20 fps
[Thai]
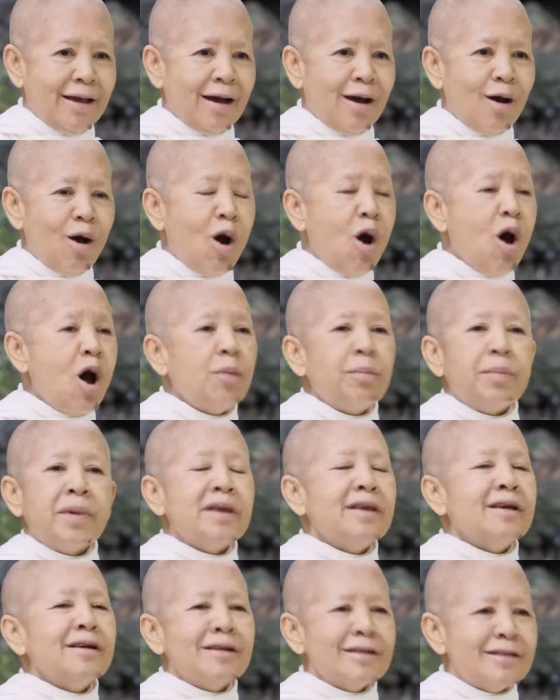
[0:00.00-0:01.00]
เขาอ้อมไป
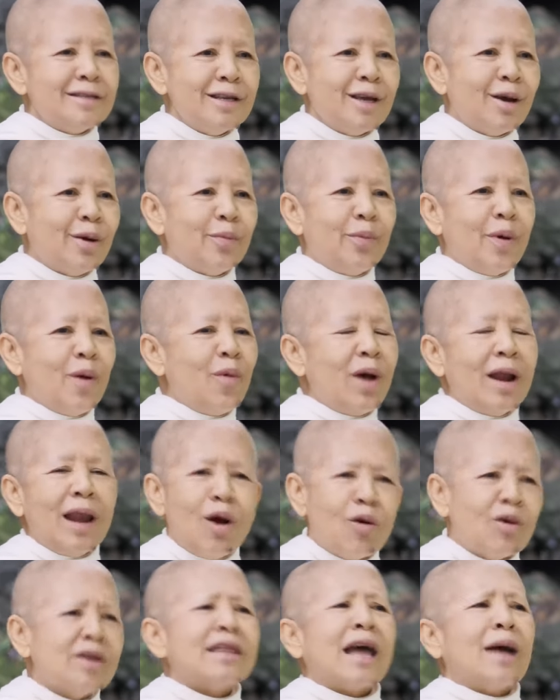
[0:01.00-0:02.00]
เยอะเชียวเพราะว่าเราก็